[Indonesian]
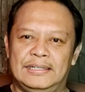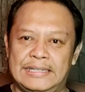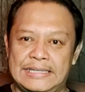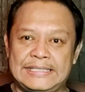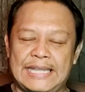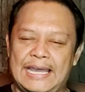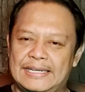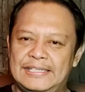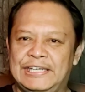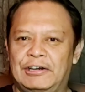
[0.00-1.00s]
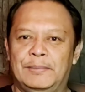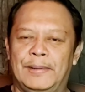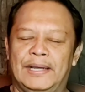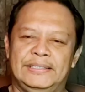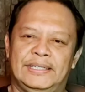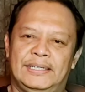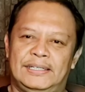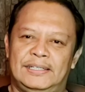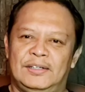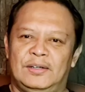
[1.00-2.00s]
dicari
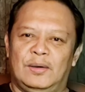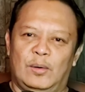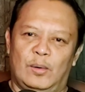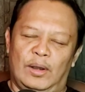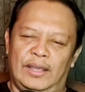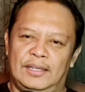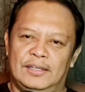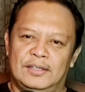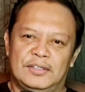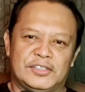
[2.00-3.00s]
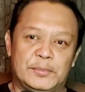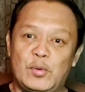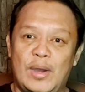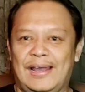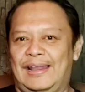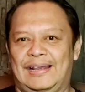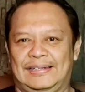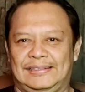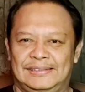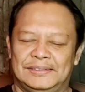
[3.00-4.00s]
jawabannya oleh semua kalangan.